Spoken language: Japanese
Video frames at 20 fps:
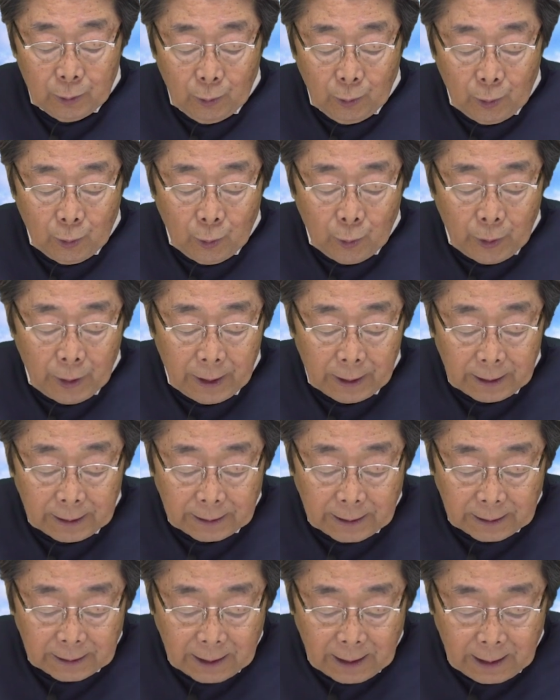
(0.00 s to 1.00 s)
道路を隔
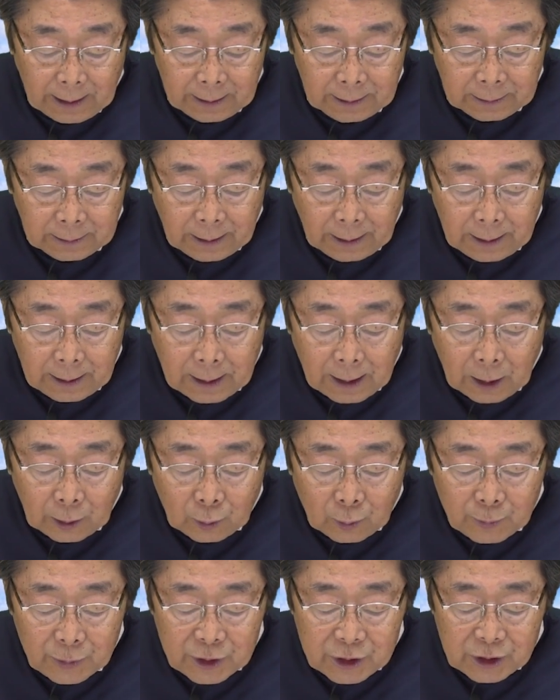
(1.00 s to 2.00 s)
てた反対側
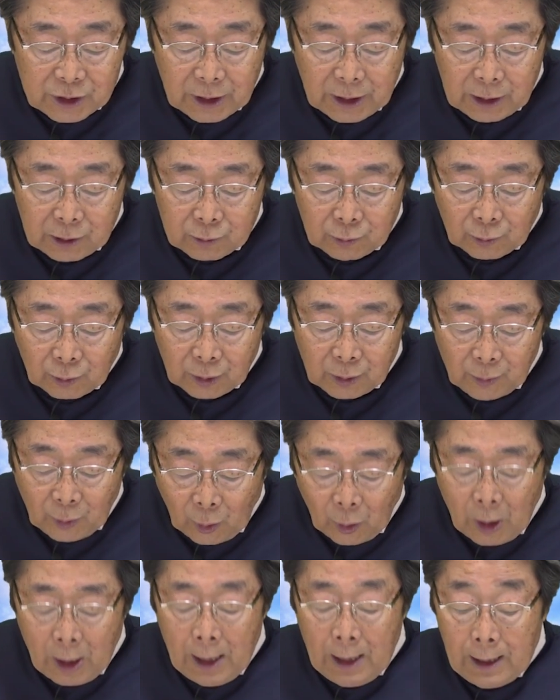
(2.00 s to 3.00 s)
の道へ行くのに
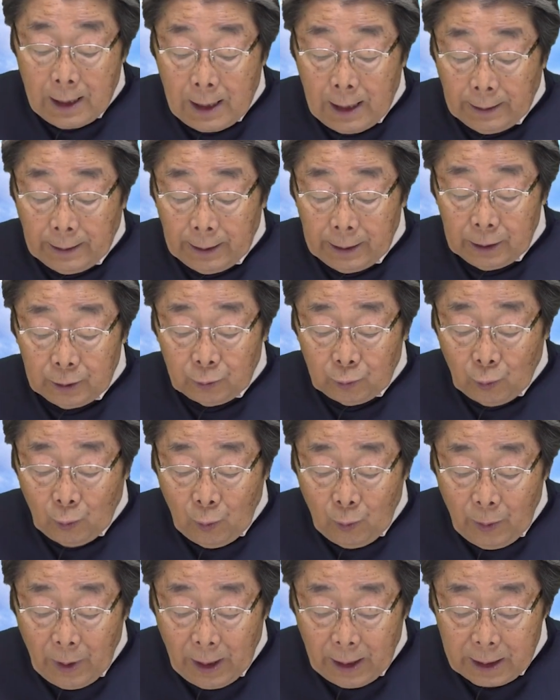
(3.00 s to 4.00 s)
もかなり
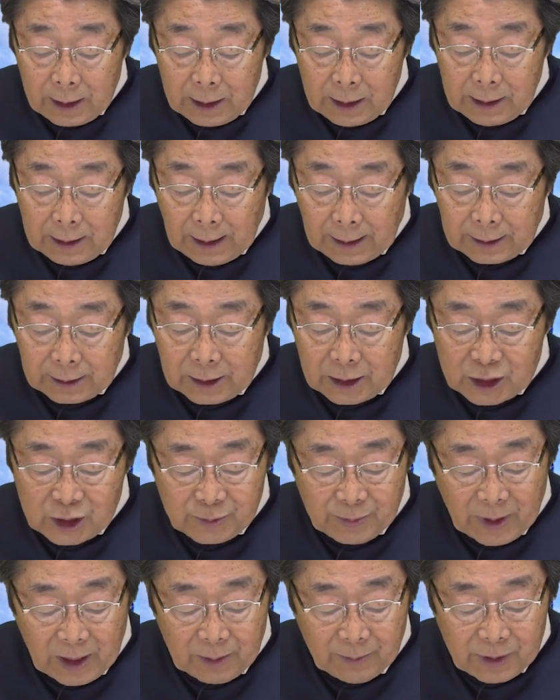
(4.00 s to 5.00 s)
遠回りになって
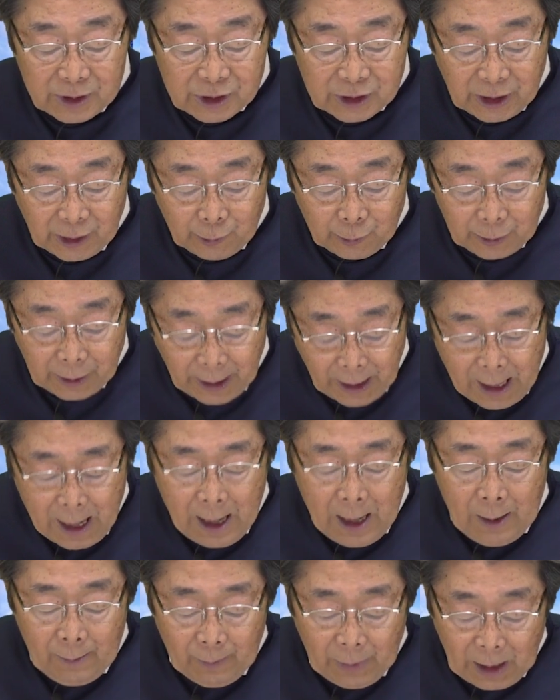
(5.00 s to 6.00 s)
しまいましたよね。
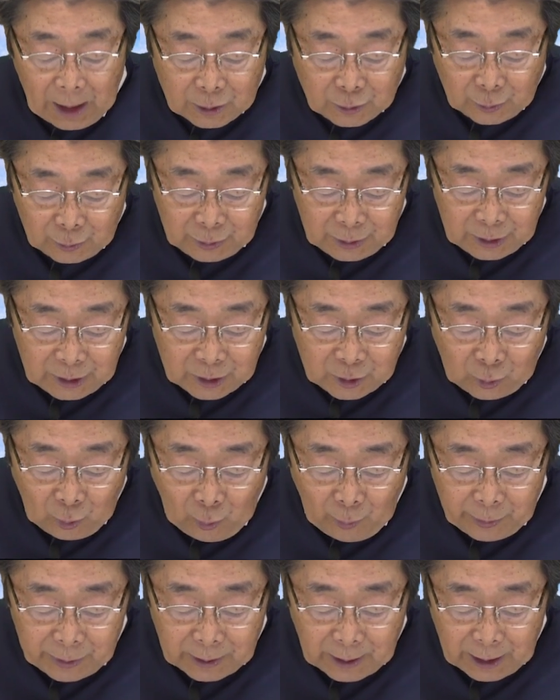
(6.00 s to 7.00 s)
マラソンに
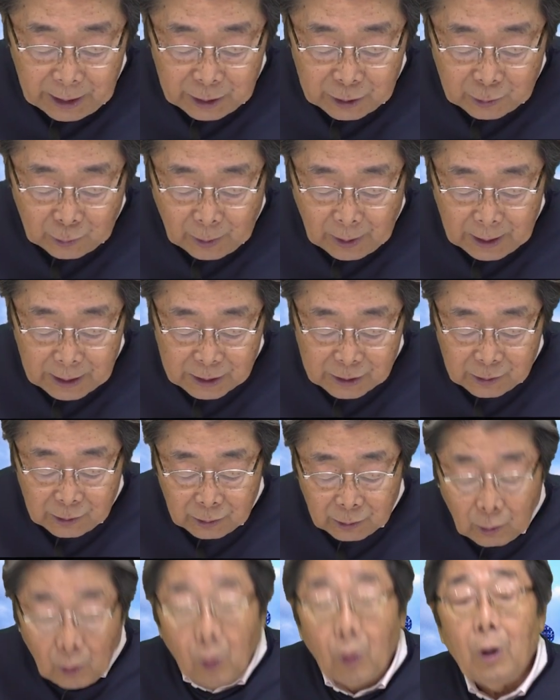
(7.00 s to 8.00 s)
興味ない人からす
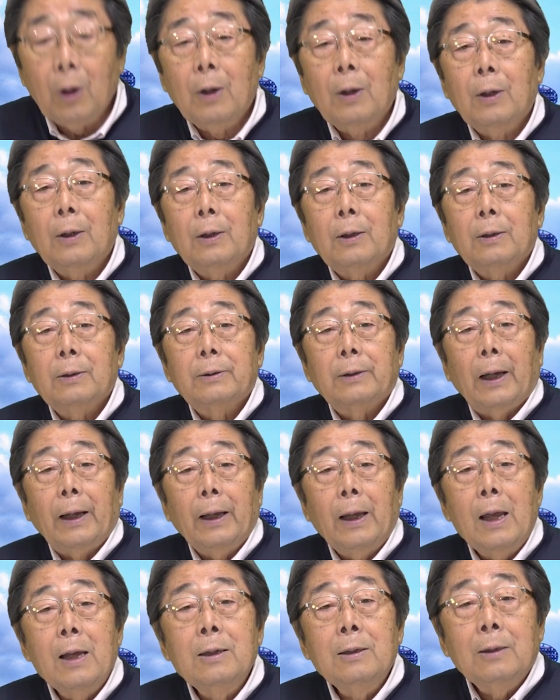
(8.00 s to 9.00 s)
ると
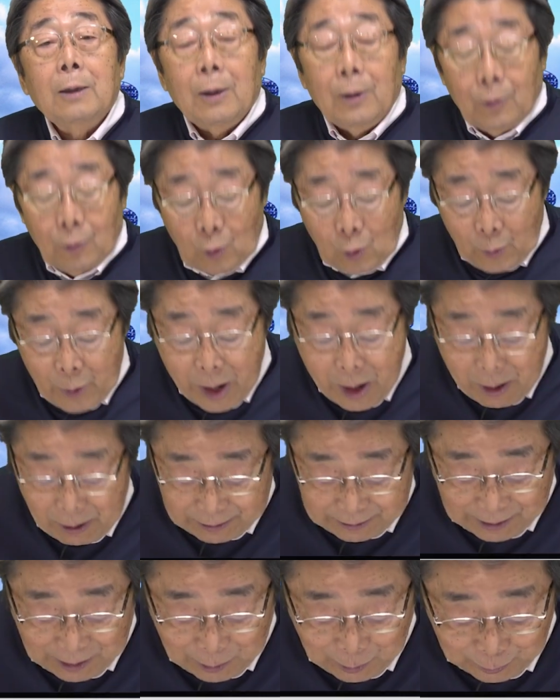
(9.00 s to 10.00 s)
大変ご迷
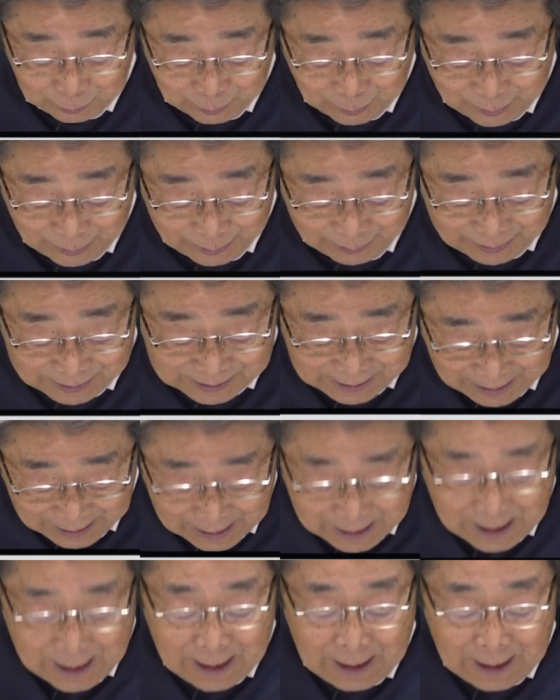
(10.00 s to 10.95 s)
惑だろうと思いますが、